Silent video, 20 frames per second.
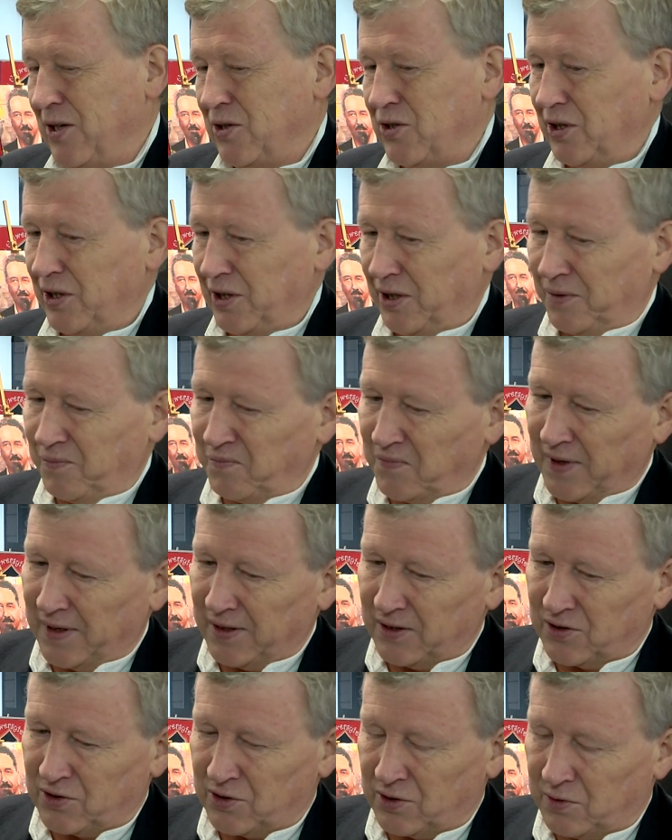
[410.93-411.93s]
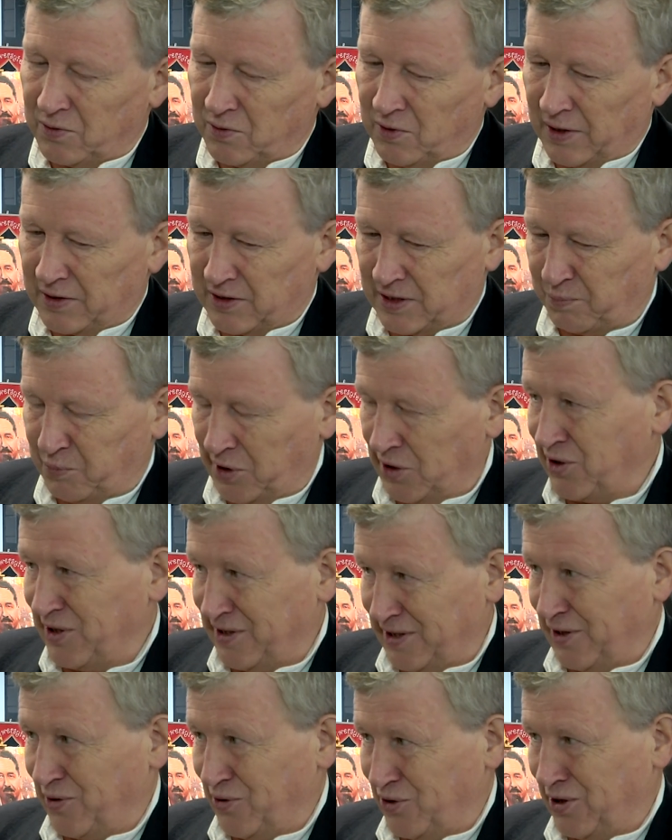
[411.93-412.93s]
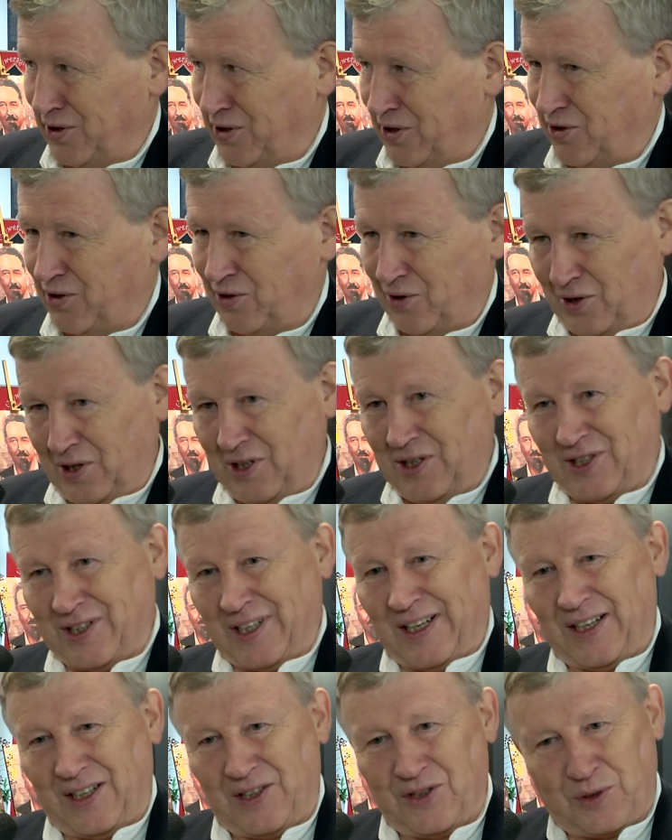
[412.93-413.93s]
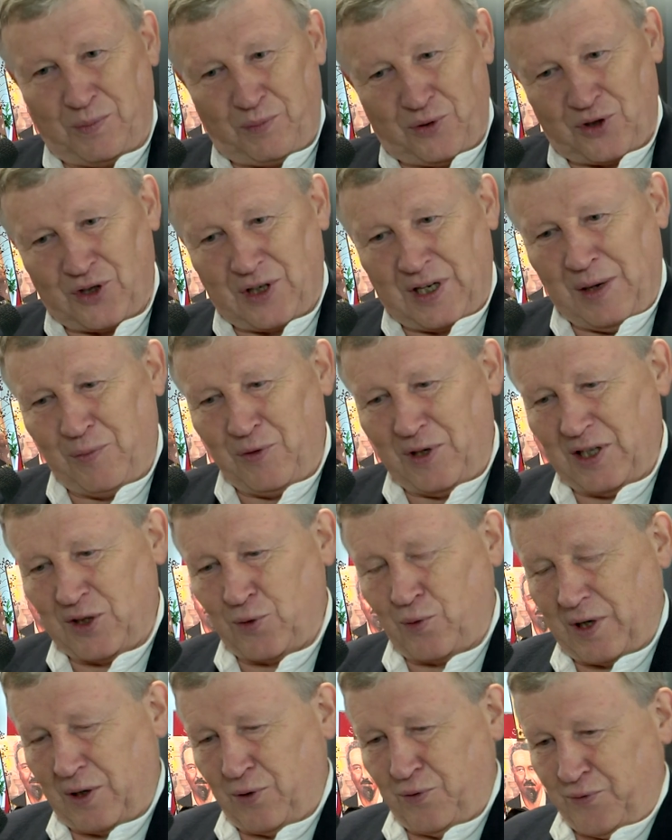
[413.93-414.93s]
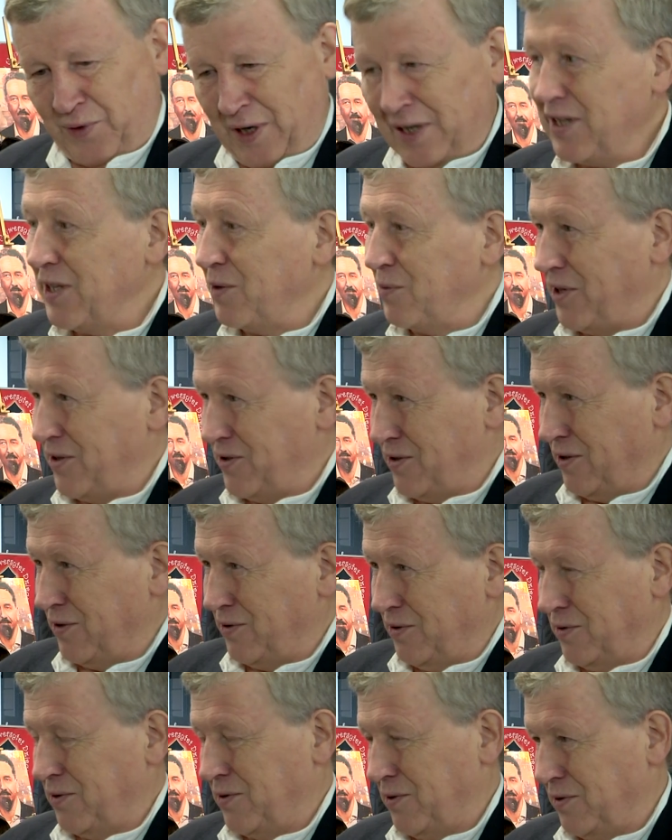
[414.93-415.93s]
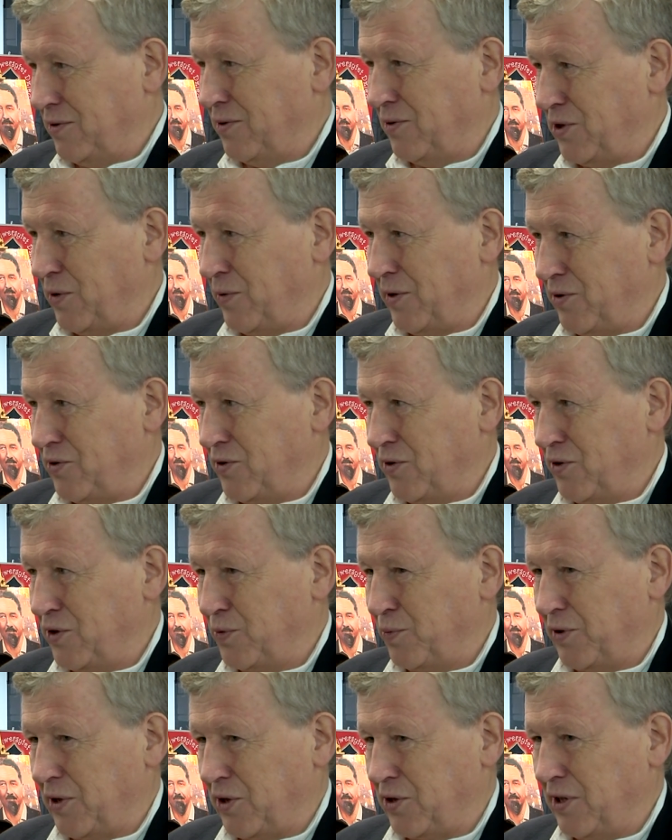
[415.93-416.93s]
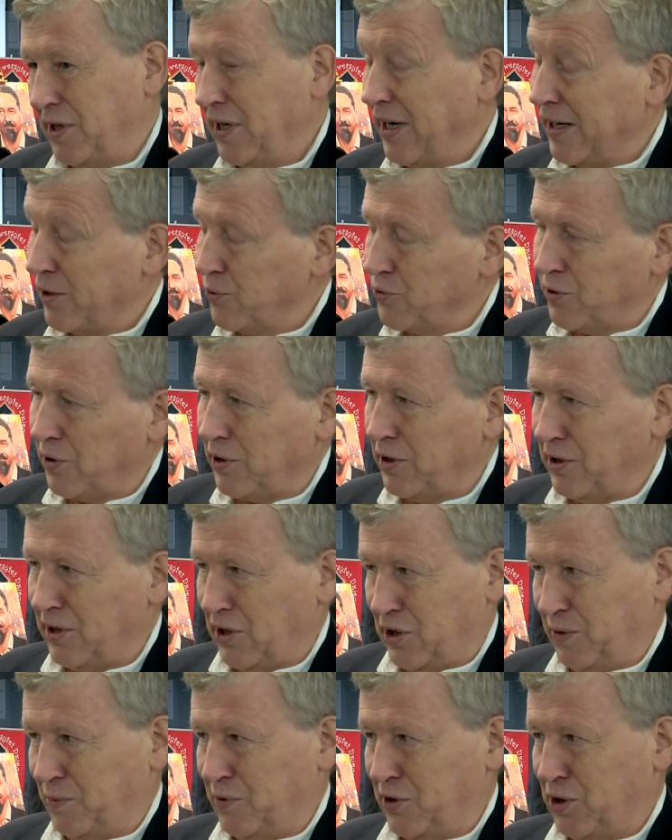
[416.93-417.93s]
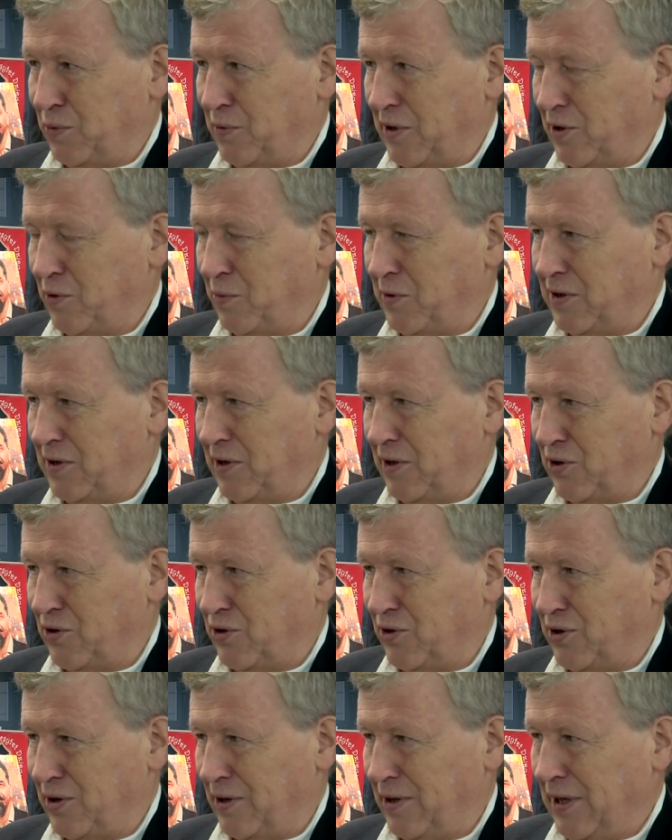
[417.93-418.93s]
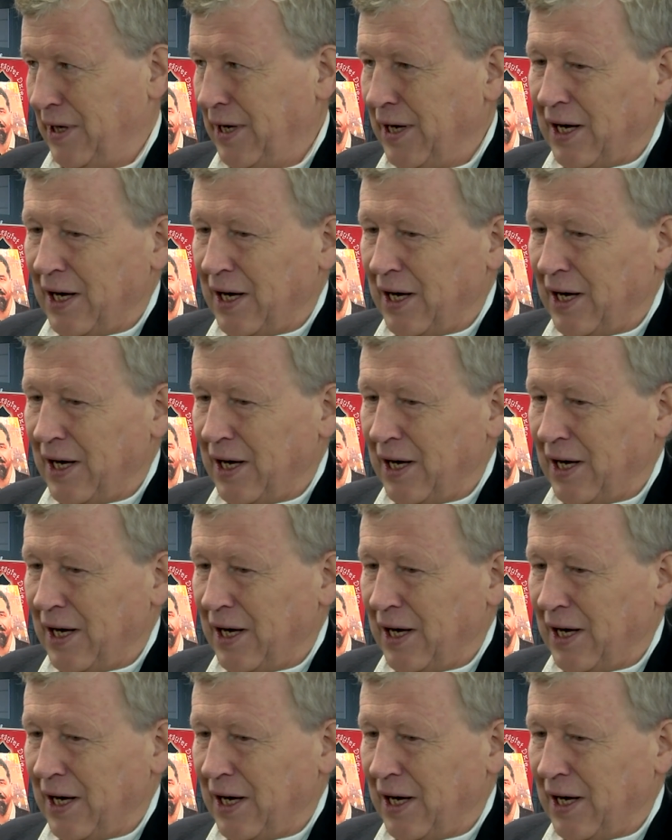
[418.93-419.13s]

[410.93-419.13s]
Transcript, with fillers: Czyli e, pierwsze zagrożenie. Czy to nie jest tak, że postrzegamy Jasło jako fajne miejsce do, do, do, działalności gospodarczej, ale już trochę inaczej patrzymy jako miejsce na życie.